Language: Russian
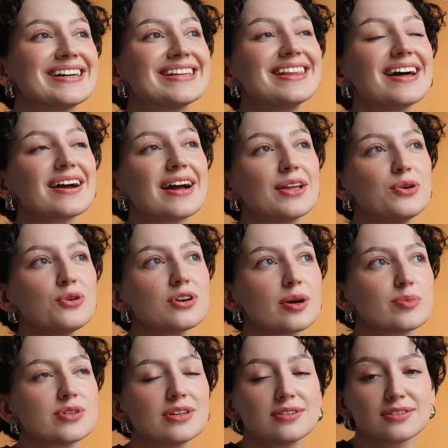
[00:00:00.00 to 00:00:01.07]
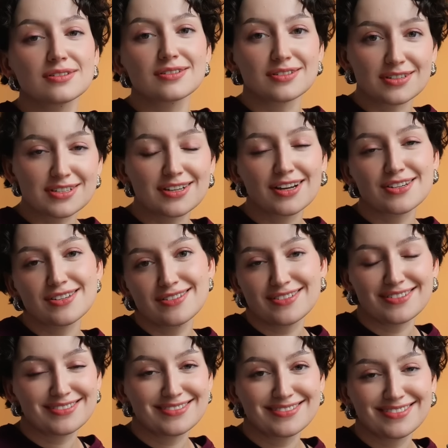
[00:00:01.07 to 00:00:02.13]
на огонек, обязательно
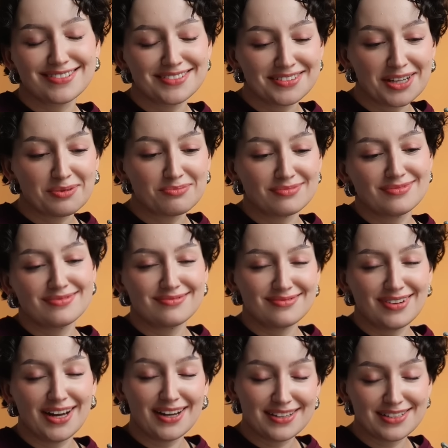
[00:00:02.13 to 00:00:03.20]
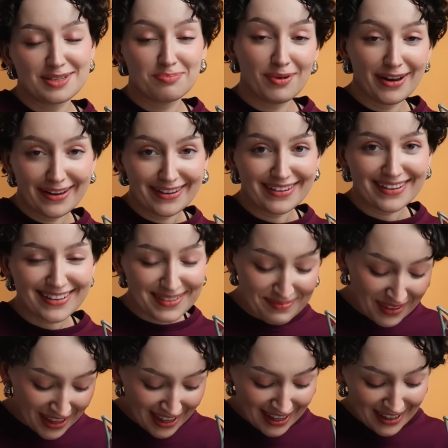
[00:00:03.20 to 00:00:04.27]
расскажите э, нам о этих поленях.
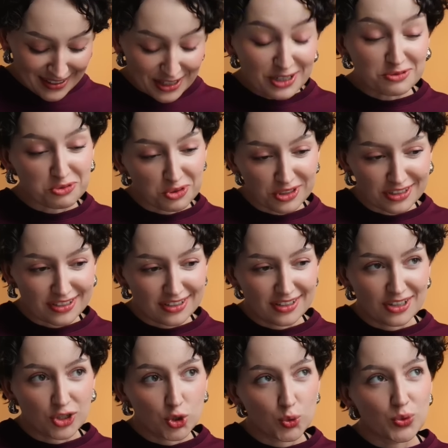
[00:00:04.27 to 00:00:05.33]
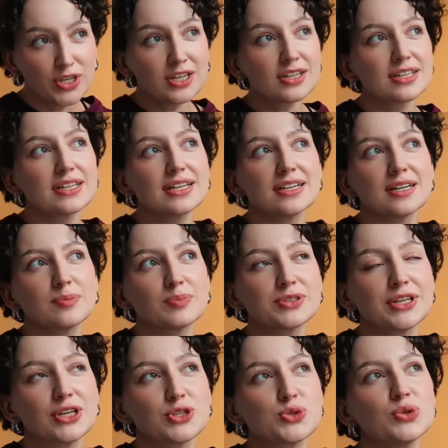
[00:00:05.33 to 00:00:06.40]
Так вот, э, куир э,
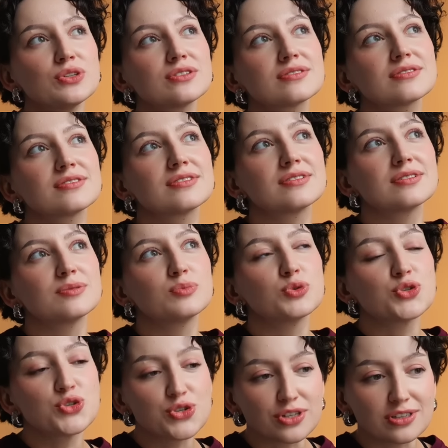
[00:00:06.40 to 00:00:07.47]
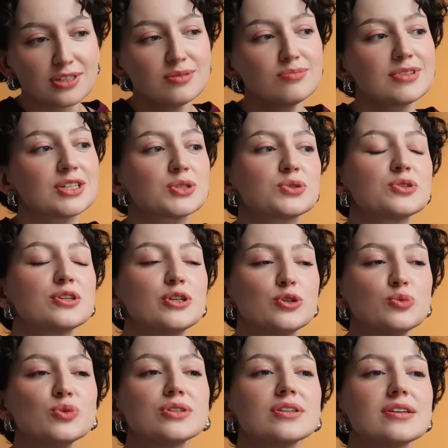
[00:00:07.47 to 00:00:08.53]
подойдет мужчинам, которые
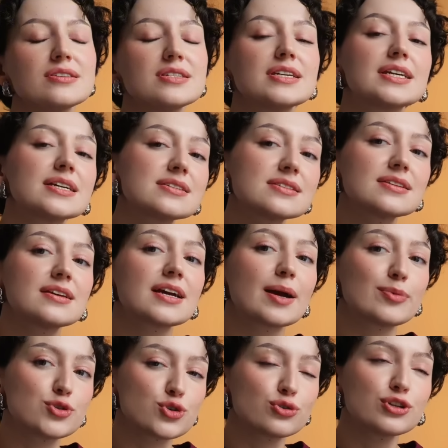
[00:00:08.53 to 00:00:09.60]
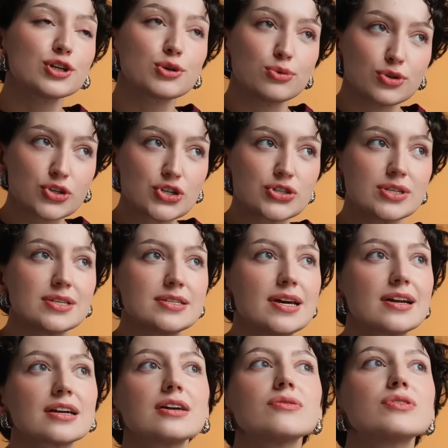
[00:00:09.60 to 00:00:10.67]
любят интересные копченые кожи. Здесь
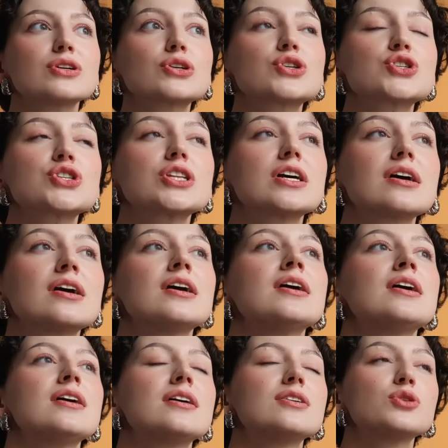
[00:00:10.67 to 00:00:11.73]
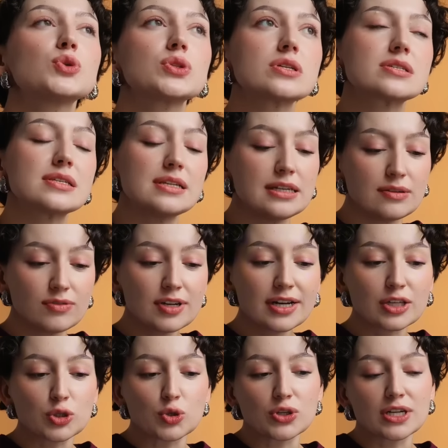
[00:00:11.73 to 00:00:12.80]
ярко выраженная нота сливы,
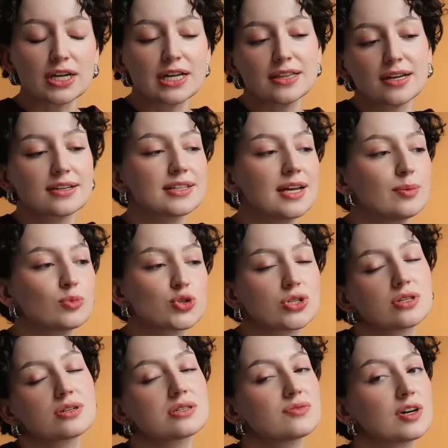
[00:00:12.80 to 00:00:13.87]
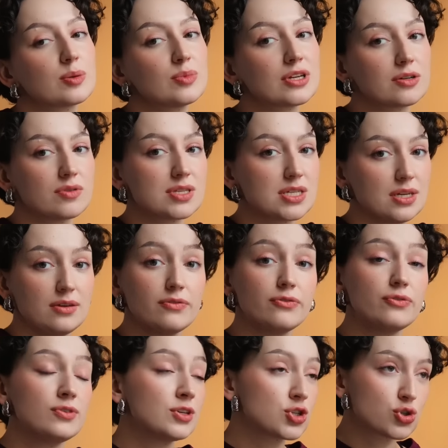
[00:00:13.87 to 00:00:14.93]
которая иногда может трансформироваться и в
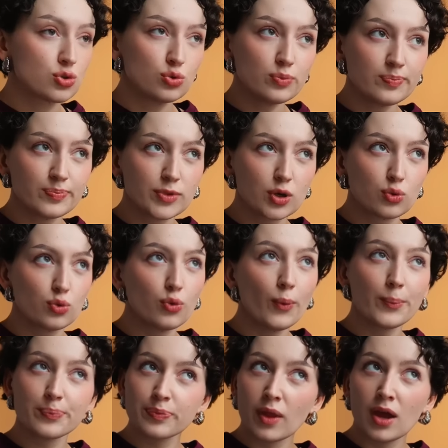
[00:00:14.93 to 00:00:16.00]
вишню такую